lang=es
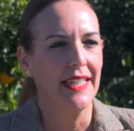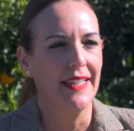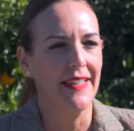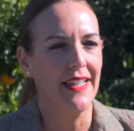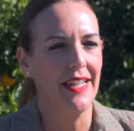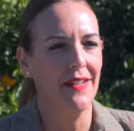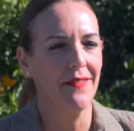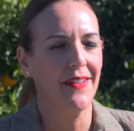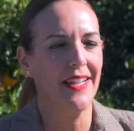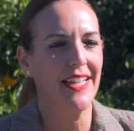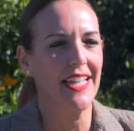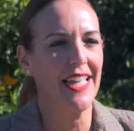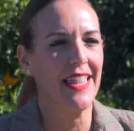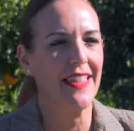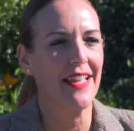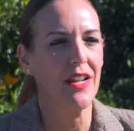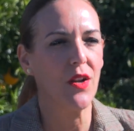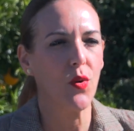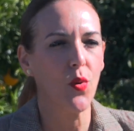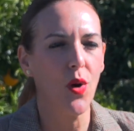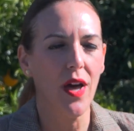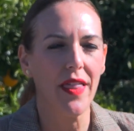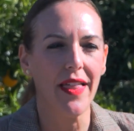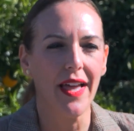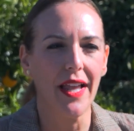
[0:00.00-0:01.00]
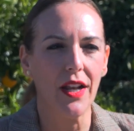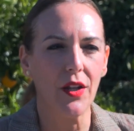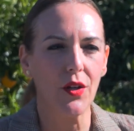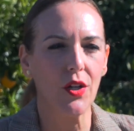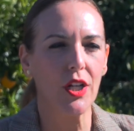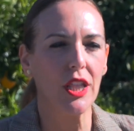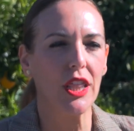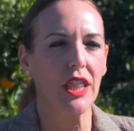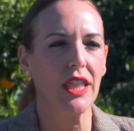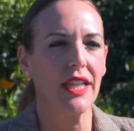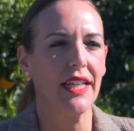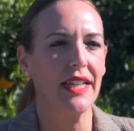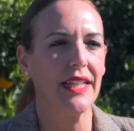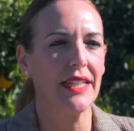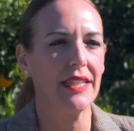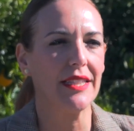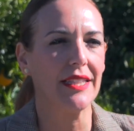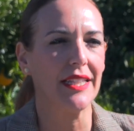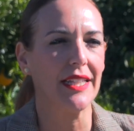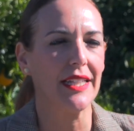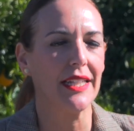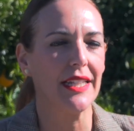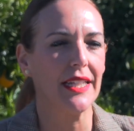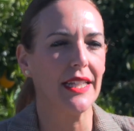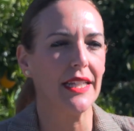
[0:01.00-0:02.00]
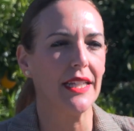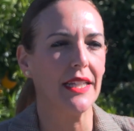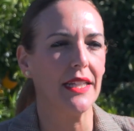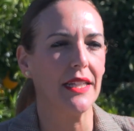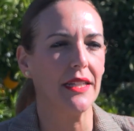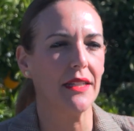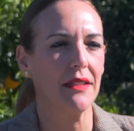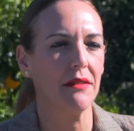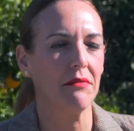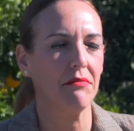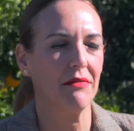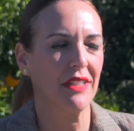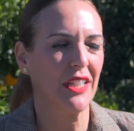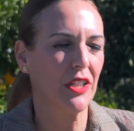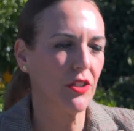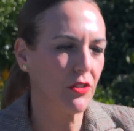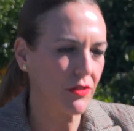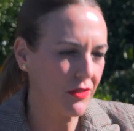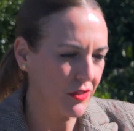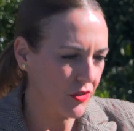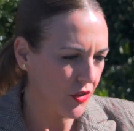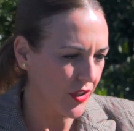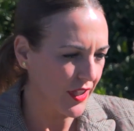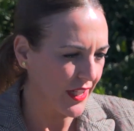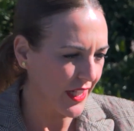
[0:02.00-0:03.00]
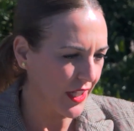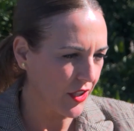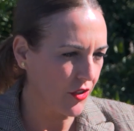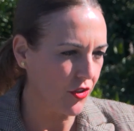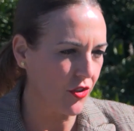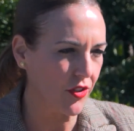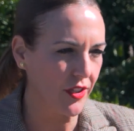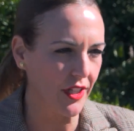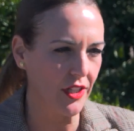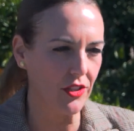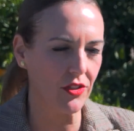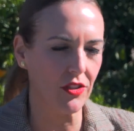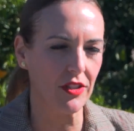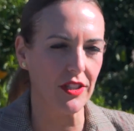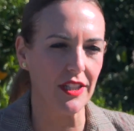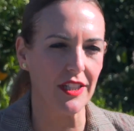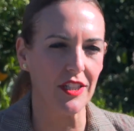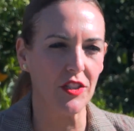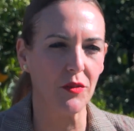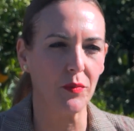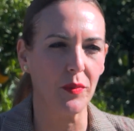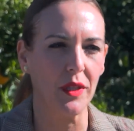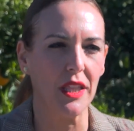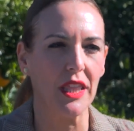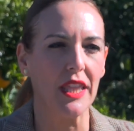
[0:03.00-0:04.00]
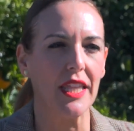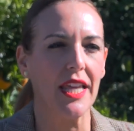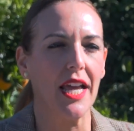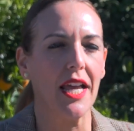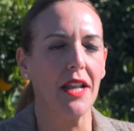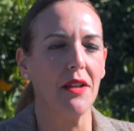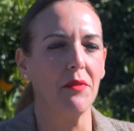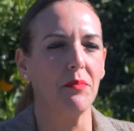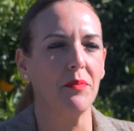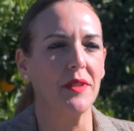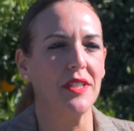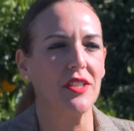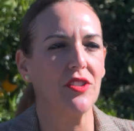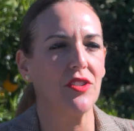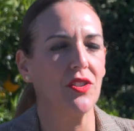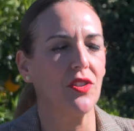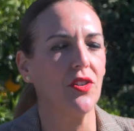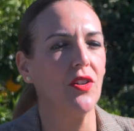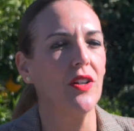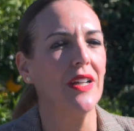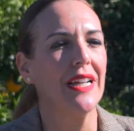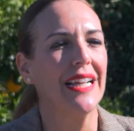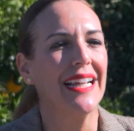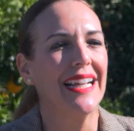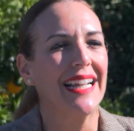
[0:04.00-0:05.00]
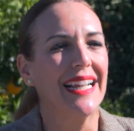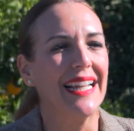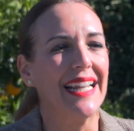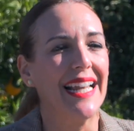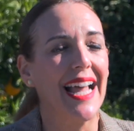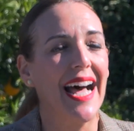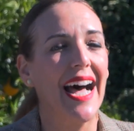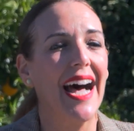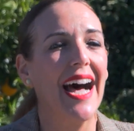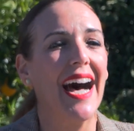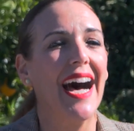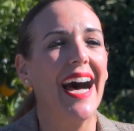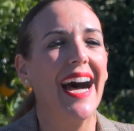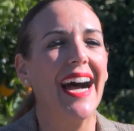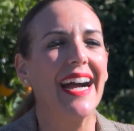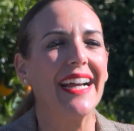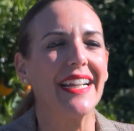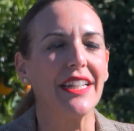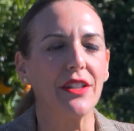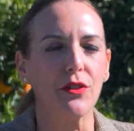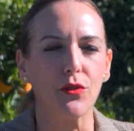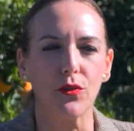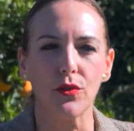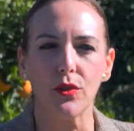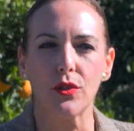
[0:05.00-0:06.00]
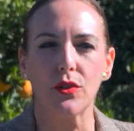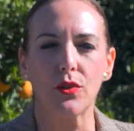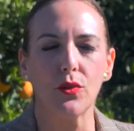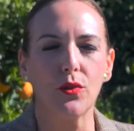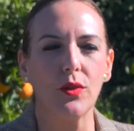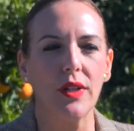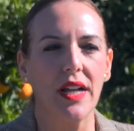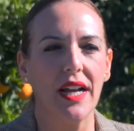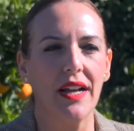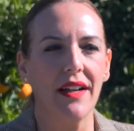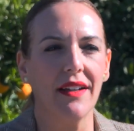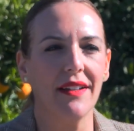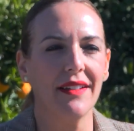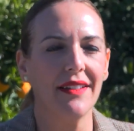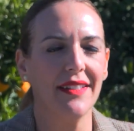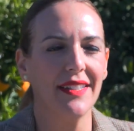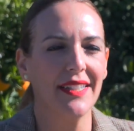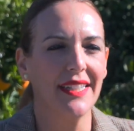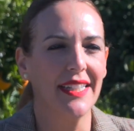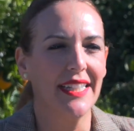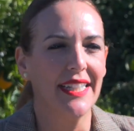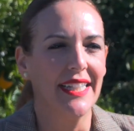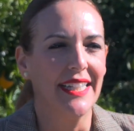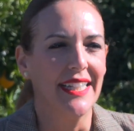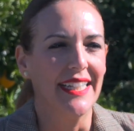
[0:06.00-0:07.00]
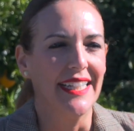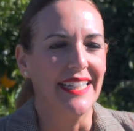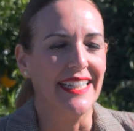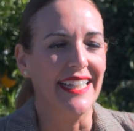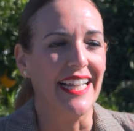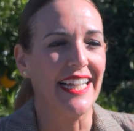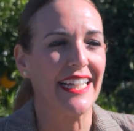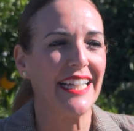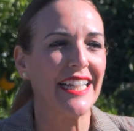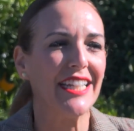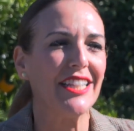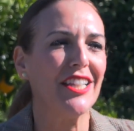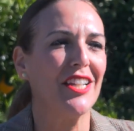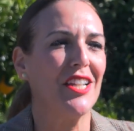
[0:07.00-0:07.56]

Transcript: En el Valle del Guadalhorce tiene, en Coín en concreto, tiene especial peso la agricultura y aquí